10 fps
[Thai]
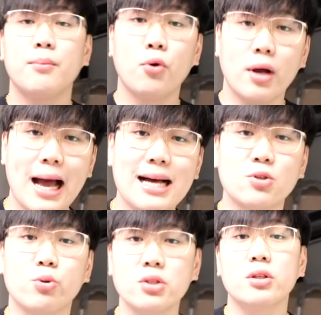มูลค่าสู
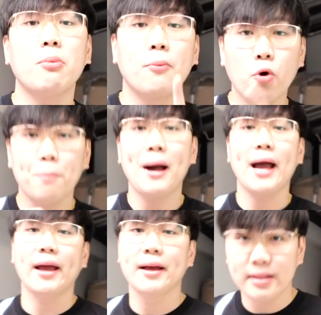งที่สุดที่ผมพูดไป
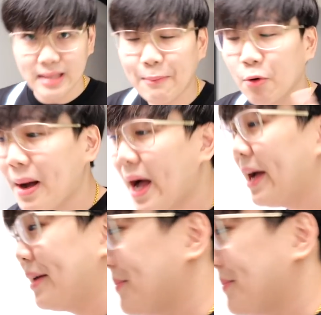ตามผมมาฮะ